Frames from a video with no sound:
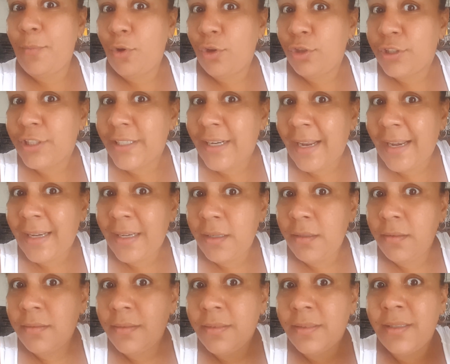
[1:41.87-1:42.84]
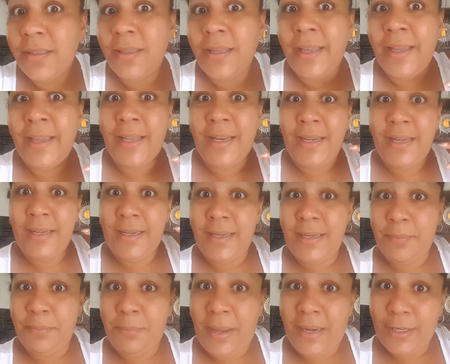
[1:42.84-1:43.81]
mostrar
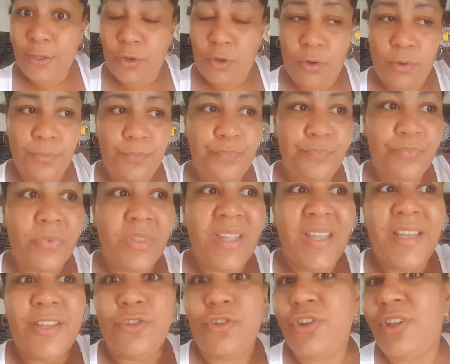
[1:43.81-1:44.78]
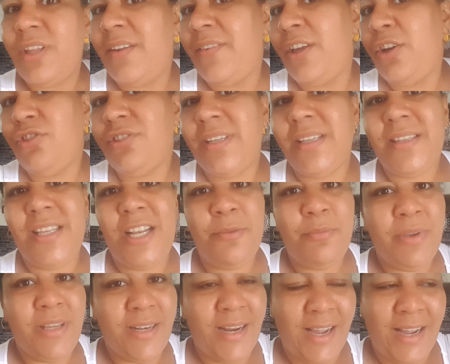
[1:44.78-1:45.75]
el balcón todavía no se ha
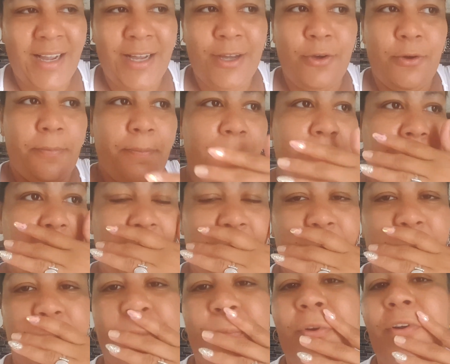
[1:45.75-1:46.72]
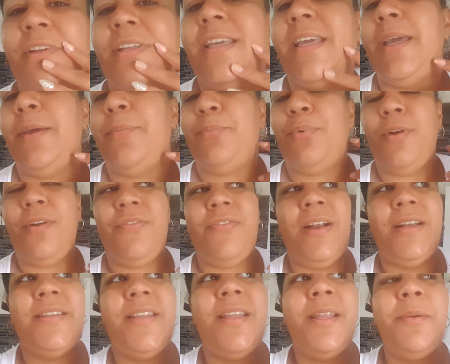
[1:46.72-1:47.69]
terminado pero porque por
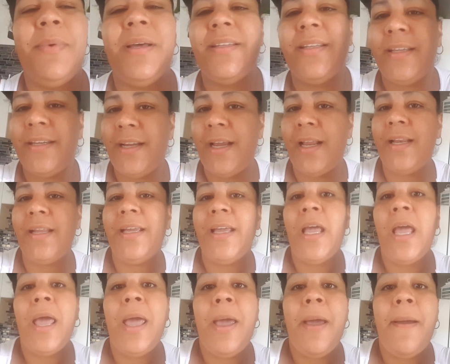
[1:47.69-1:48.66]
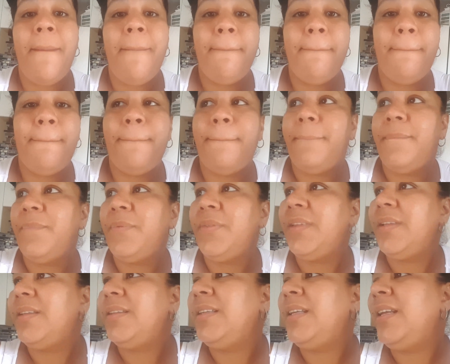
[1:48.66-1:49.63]
falta de materiales
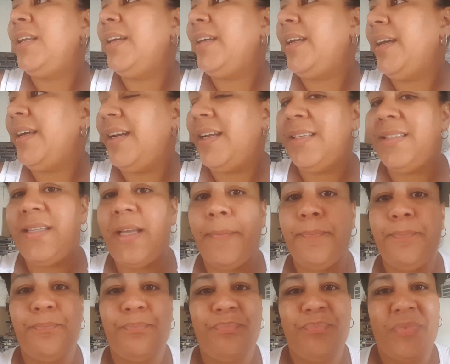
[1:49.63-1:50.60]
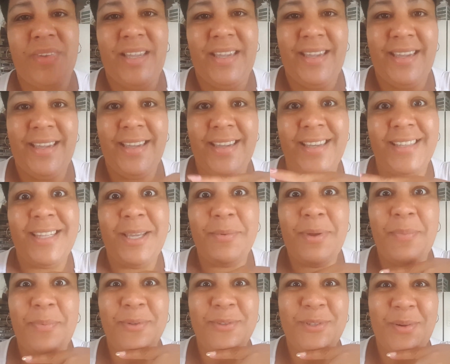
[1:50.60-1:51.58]
dile que gracias es eh, que está mi
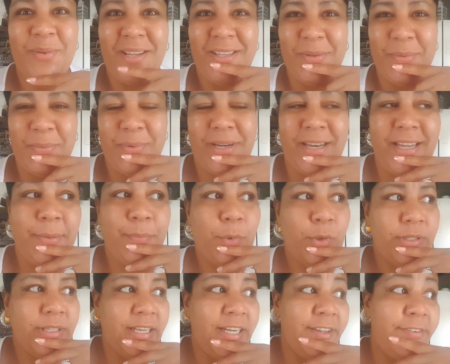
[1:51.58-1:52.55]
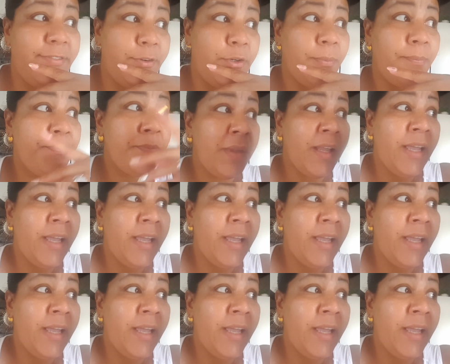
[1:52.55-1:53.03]
esposa hablando por ahí por el teléfono